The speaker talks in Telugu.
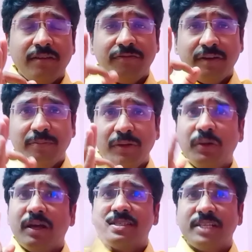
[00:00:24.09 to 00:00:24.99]
ఫెబ్లో
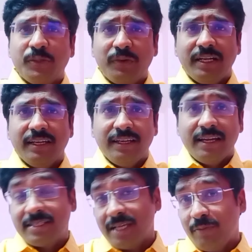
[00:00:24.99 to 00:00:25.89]
రాసినటువంటి
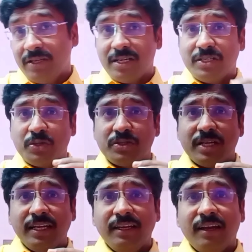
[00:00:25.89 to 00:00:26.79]
ఎగ్జామ్ రిజల్ట్స్
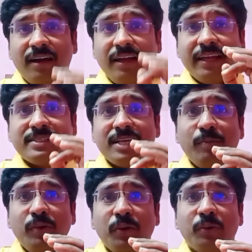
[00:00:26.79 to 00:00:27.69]
వచ్చాయి ఆ
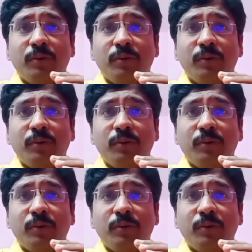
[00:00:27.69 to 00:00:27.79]
ఎగ్జామ్లో